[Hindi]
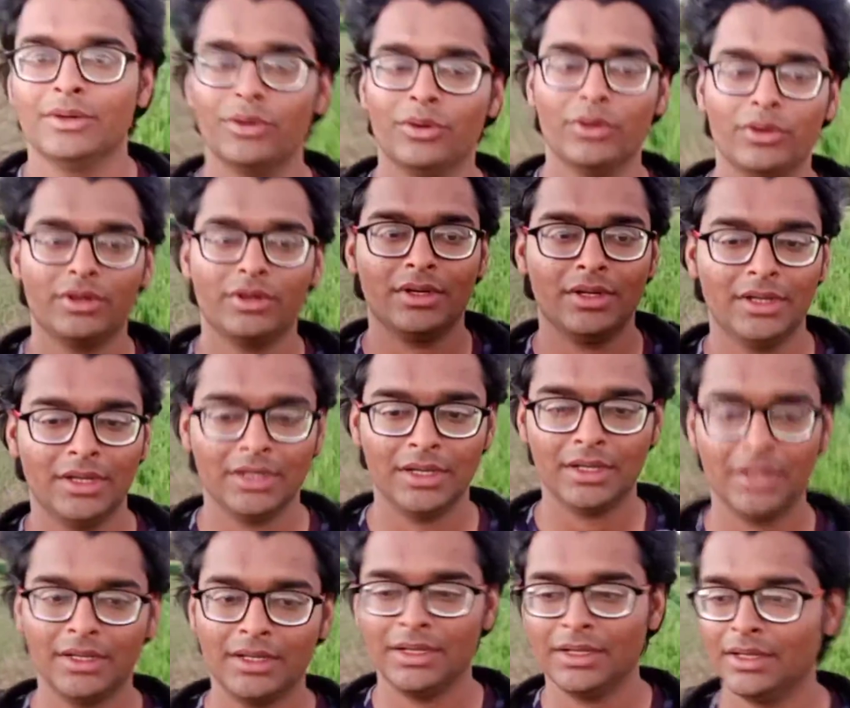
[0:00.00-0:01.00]
और
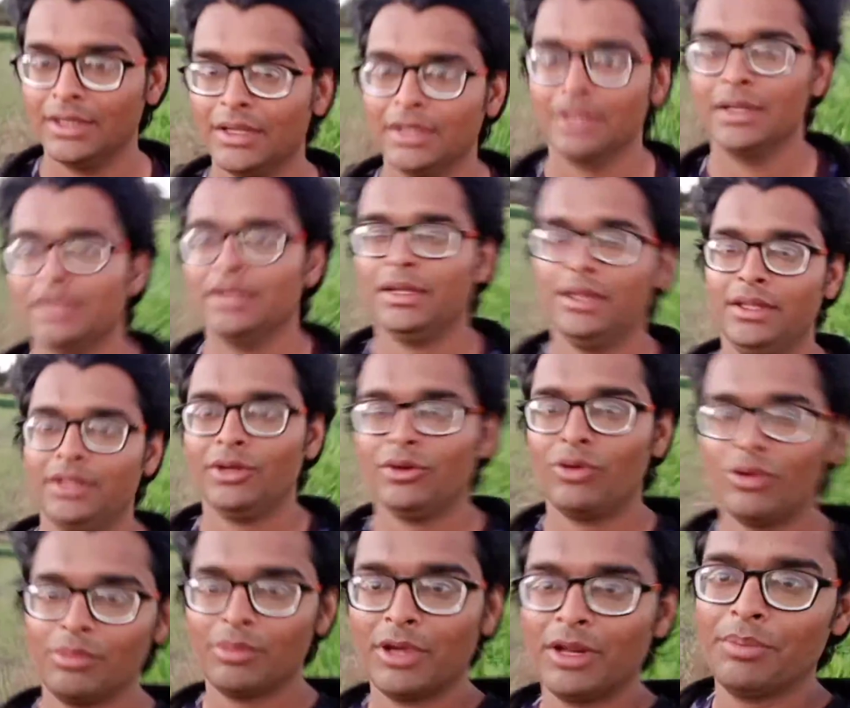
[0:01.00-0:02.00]
ये
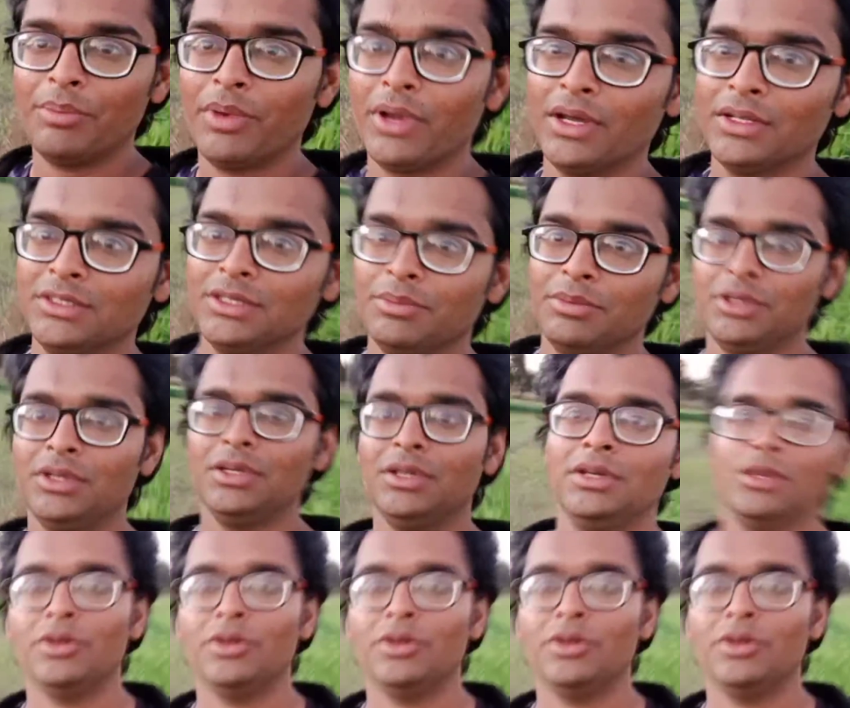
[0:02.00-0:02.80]
देखो हमारे प्याज अभी